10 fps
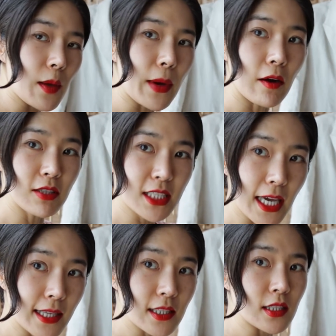때 막
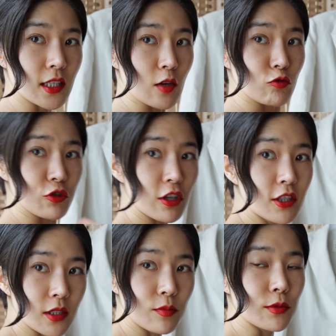의자에 앉았을 때 이렇게
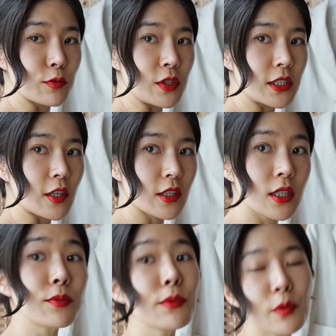구겨지는 부분 있잖아요.
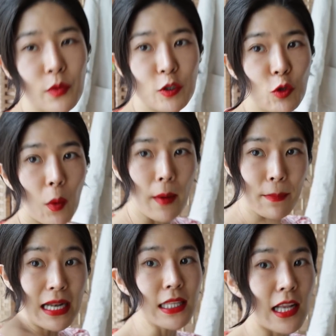그 부분
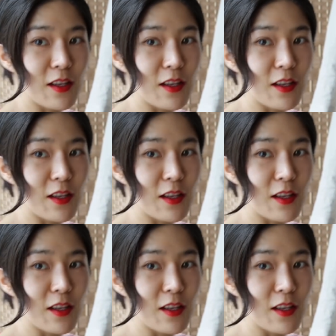위주로만 빨리